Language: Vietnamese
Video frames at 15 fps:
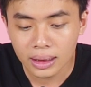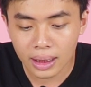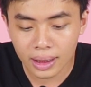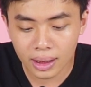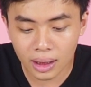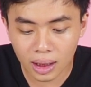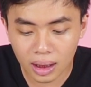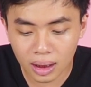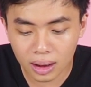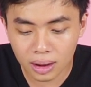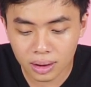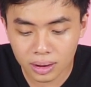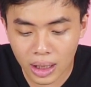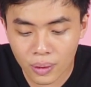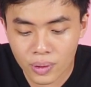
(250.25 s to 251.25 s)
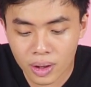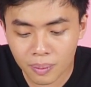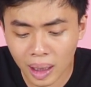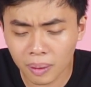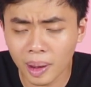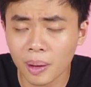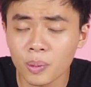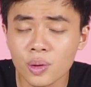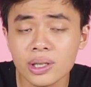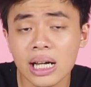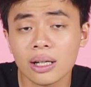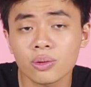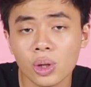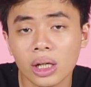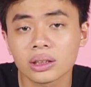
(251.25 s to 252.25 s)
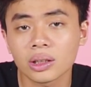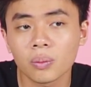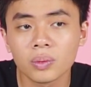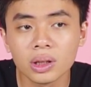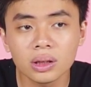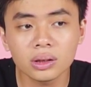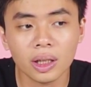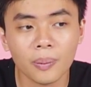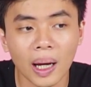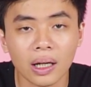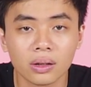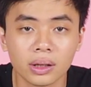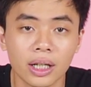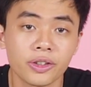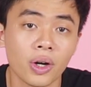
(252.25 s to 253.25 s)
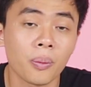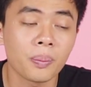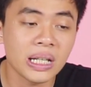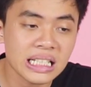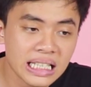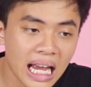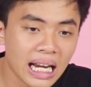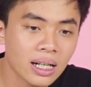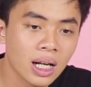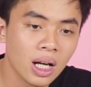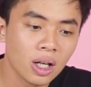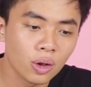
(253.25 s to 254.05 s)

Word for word: thì uh, nếu như mà bạn muốn dán răng trong nước thì bạn có thể chọn Pisen